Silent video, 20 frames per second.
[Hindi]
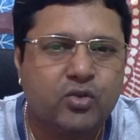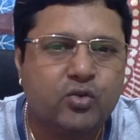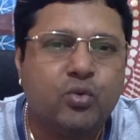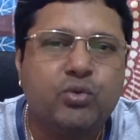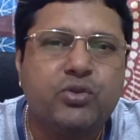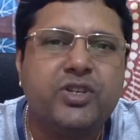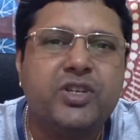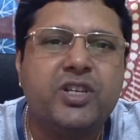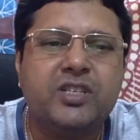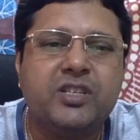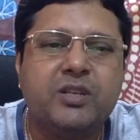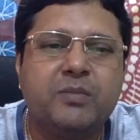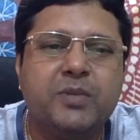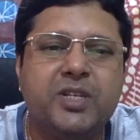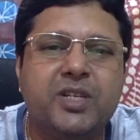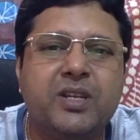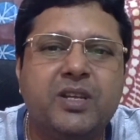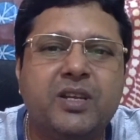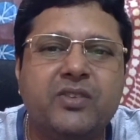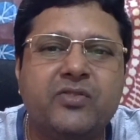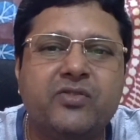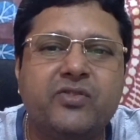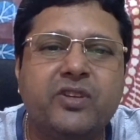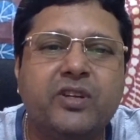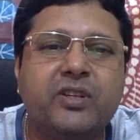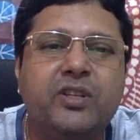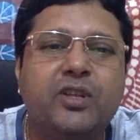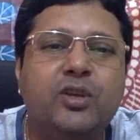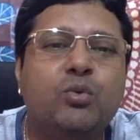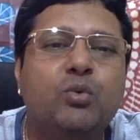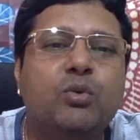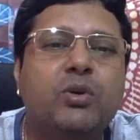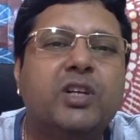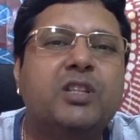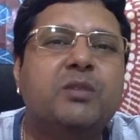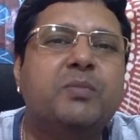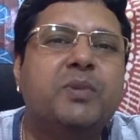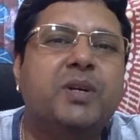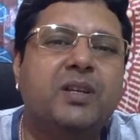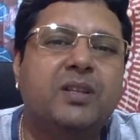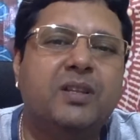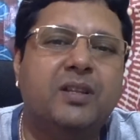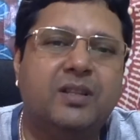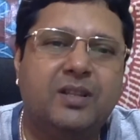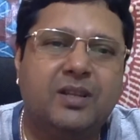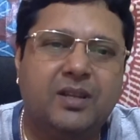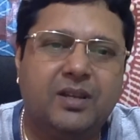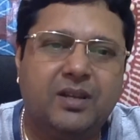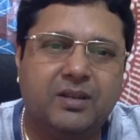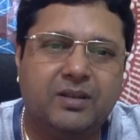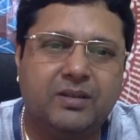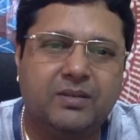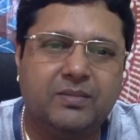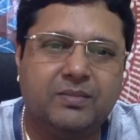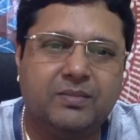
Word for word: सोचने समझने की शक्ति को खत्म कर देता है